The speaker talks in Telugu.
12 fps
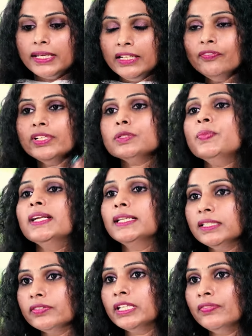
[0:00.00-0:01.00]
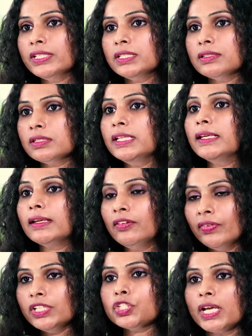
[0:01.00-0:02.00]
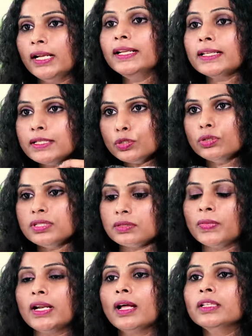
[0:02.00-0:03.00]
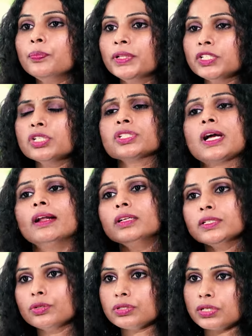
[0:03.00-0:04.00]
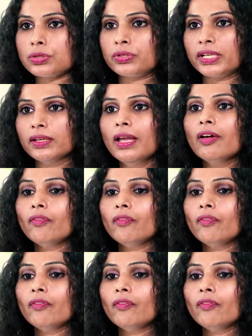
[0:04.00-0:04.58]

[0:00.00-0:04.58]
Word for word: ఇన్వెస్ట్మెంట్ ఇంటి ఇన్వెస్టర్స్ని ఇన్వెంట్ చేయాలి రిసోర్సెస్ మన ఆంధ్రప్రదేశ్ చాలా రిసోర్సెస్ ఉన్నాయి